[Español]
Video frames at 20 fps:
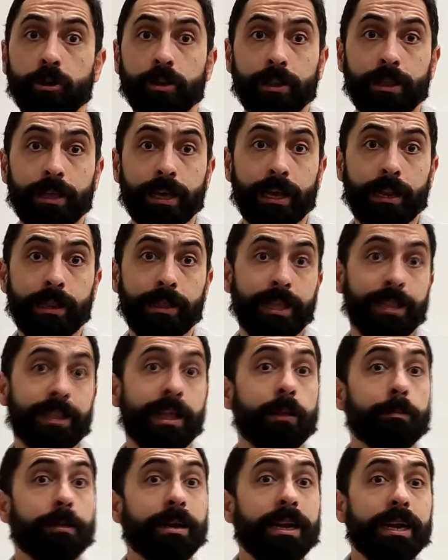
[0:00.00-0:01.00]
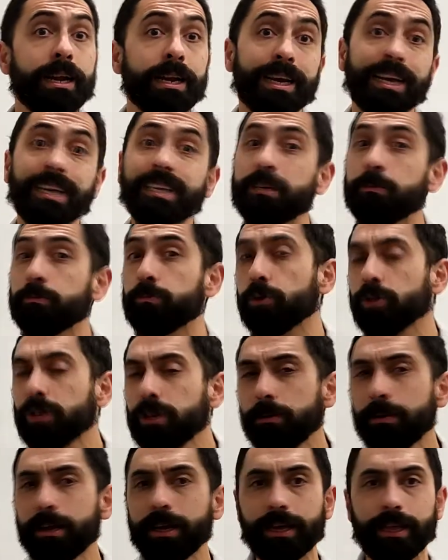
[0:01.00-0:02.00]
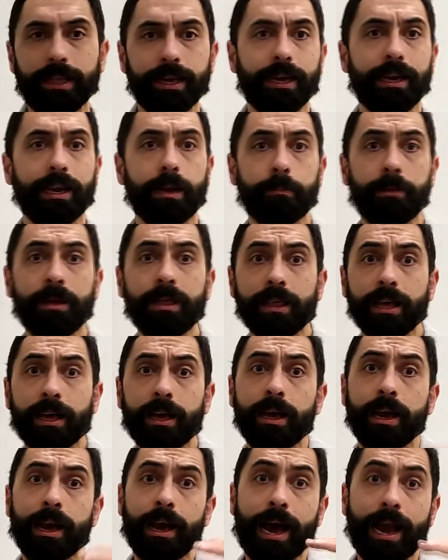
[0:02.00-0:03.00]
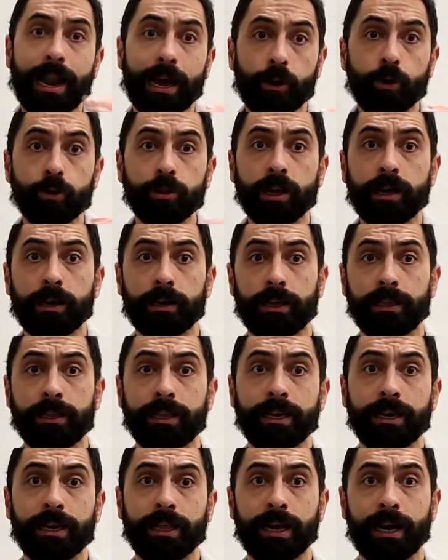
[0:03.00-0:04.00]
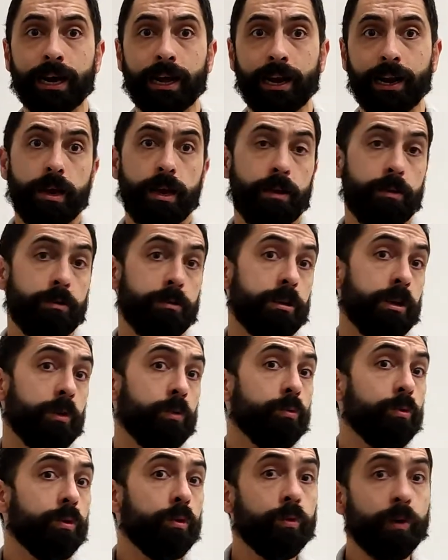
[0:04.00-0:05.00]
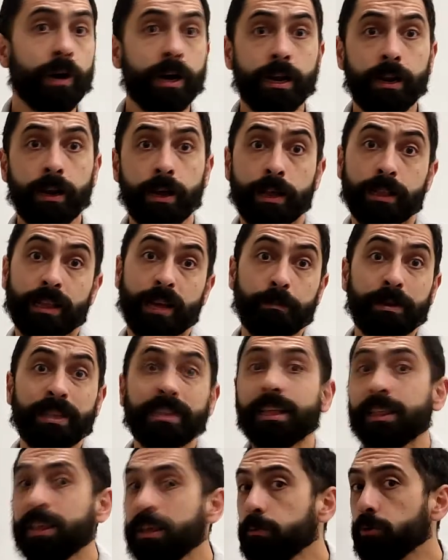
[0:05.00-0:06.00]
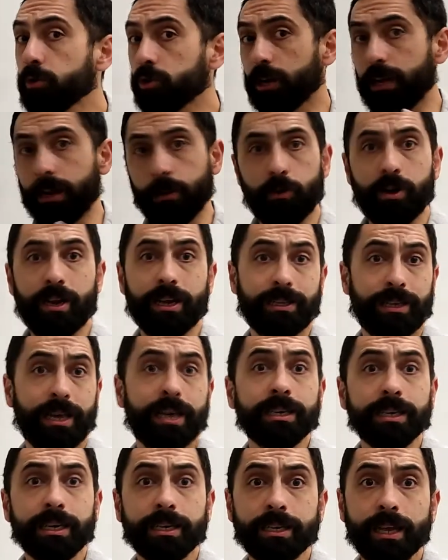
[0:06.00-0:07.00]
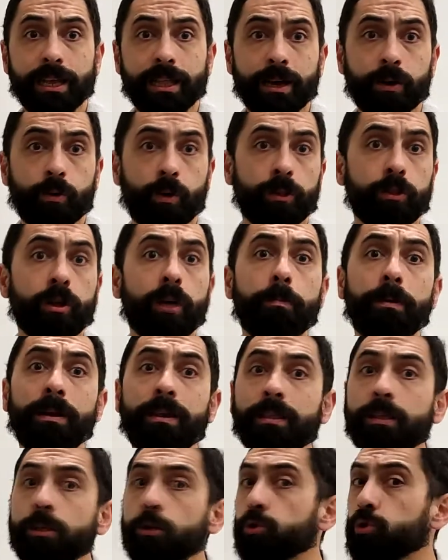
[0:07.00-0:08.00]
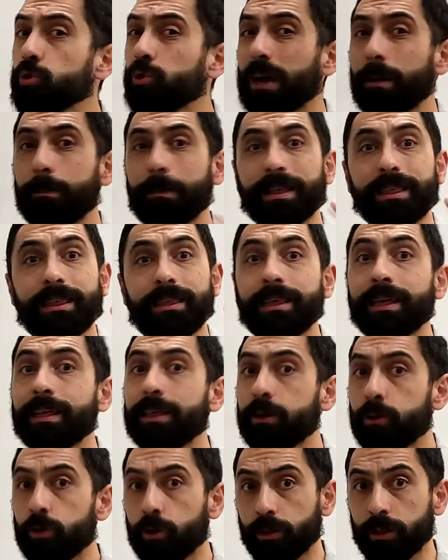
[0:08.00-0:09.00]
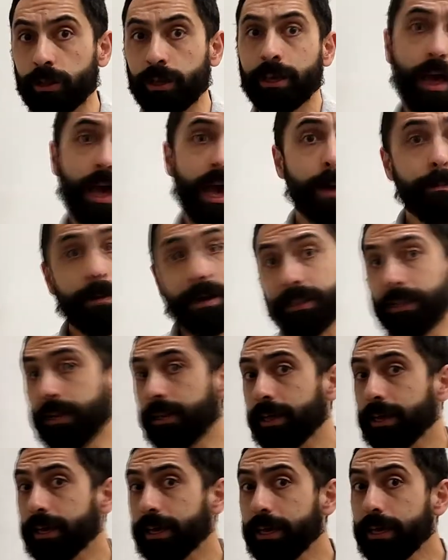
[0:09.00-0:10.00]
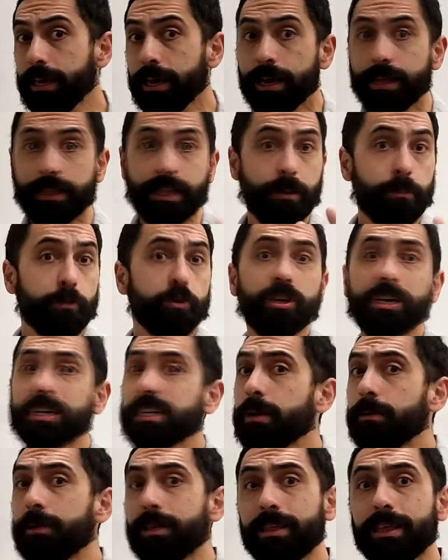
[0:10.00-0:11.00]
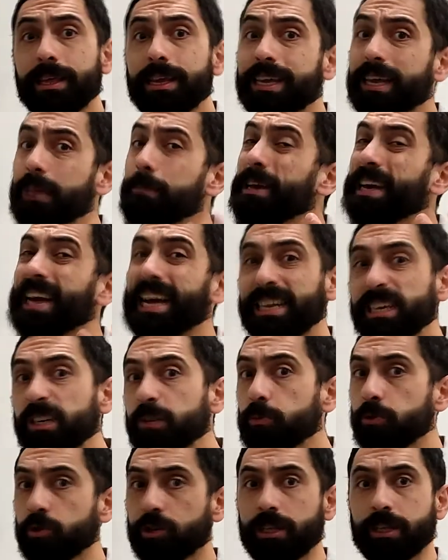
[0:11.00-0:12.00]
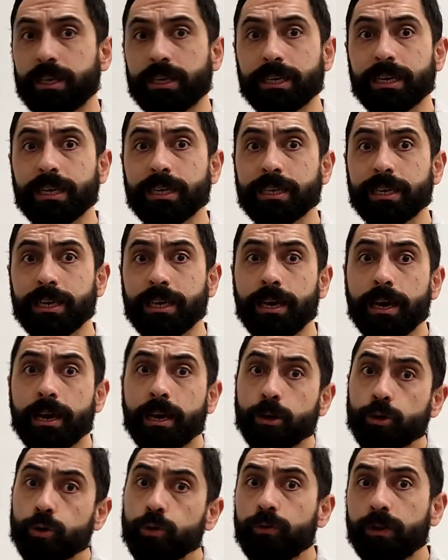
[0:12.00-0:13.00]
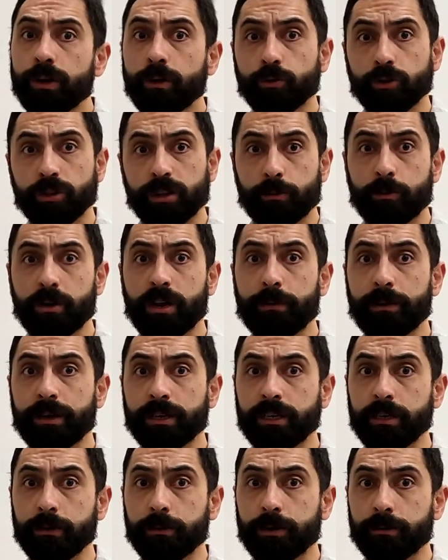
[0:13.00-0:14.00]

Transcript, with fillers: inicial, de tal manera que es imposible que deje la pieza a la cota que tiene que dejarla. En segundo lugar, también decimos que la muela está desgastada cuando ha perdido su capacidad de corte. A partir de aquí tenemos que establecer qué mecanismos de desgaste sufre nuestra muela abrasiva.